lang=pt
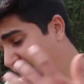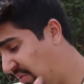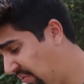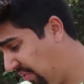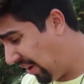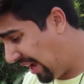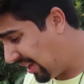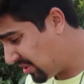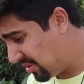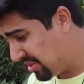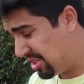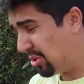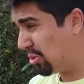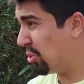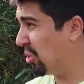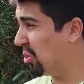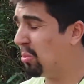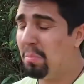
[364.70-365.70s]
e fácil se
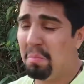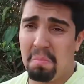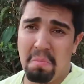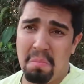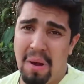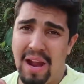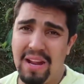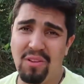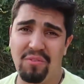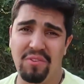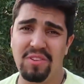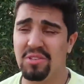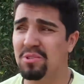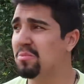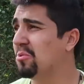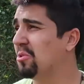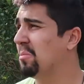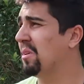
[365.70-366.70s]
tornou mais
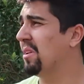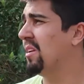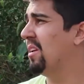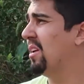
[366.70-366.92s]
difícil do mundo.